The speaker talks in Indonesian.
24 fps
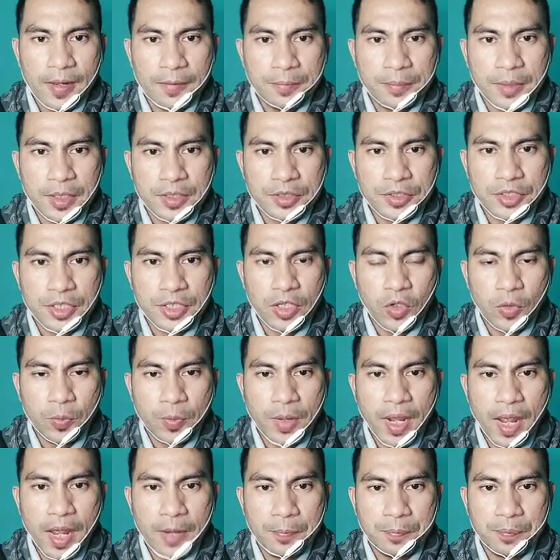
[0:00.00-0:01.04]

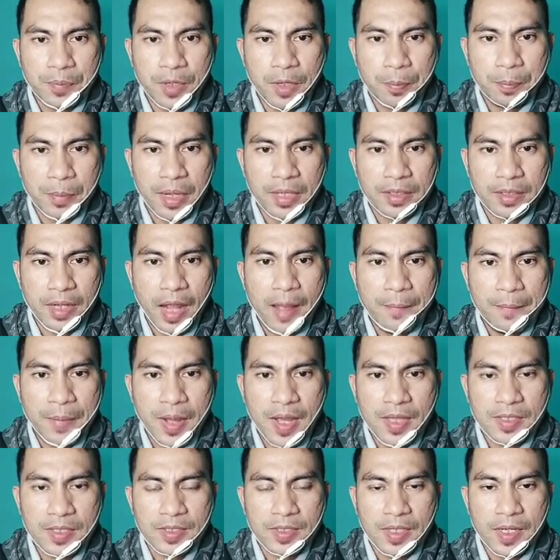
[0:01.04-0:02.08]
mencelupkan permen
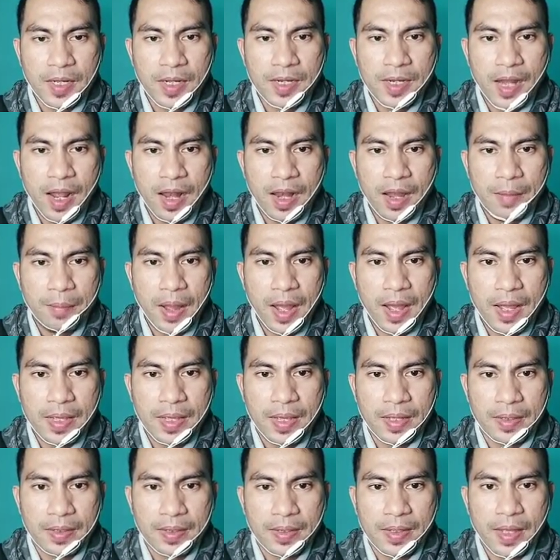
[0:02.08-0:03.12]
kapas ke dalam
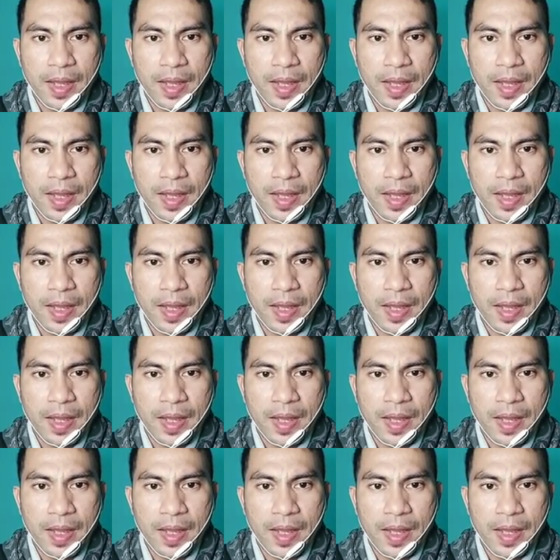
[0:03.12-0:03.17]
air